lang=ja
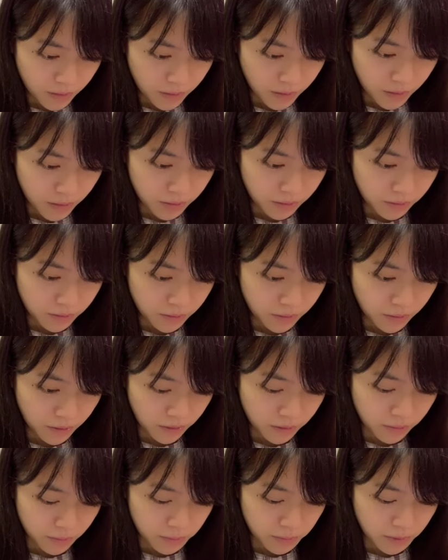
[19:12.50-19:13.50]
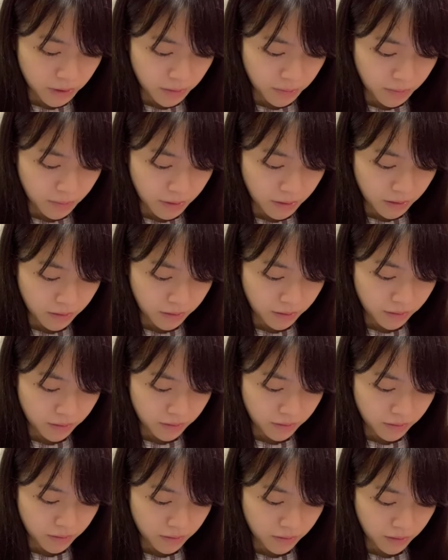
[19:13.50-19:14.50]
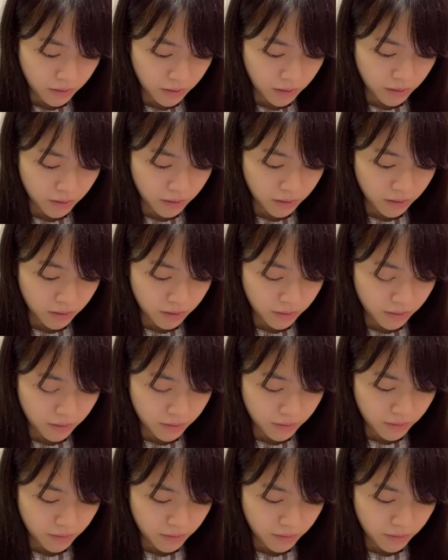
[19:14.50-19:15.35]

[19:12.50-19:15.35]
れないアイドルランドプリパラはあはあ